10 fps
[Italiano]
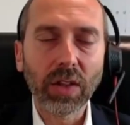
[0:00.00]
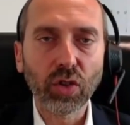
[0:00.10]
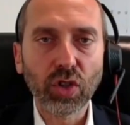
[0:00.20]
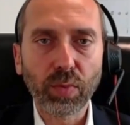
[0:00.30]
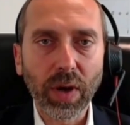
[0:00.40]

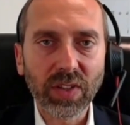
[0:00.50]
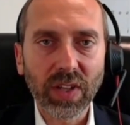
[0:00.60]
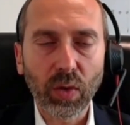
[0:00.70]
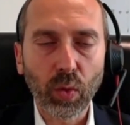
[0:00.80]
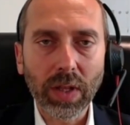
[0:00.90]
tanto, ci può
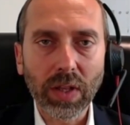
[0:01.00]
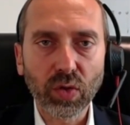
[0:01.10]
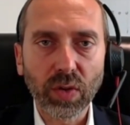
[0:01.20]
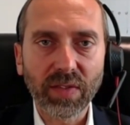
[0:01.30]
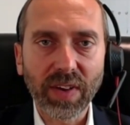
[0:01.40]
essere qui
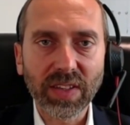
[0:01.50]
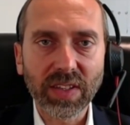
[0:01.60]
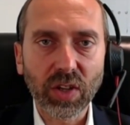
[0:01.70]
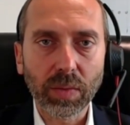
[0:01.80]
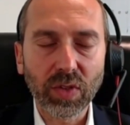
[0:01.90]
adesso una
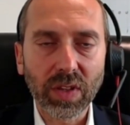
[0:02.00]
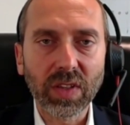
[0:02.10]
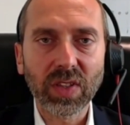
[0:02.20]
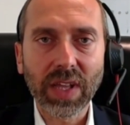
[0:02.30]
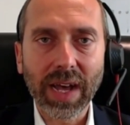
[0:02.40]
fase diciamo
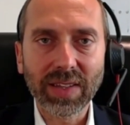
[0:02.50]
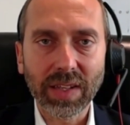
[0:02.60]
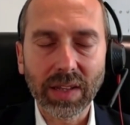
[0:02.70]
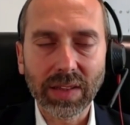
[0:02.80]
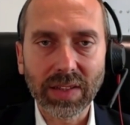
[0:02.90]
così, di
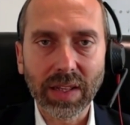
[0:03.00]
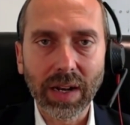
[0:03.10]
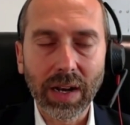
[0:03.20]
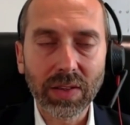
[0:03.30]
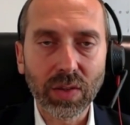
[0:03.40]
stasi in
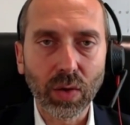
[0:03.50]
attesa delle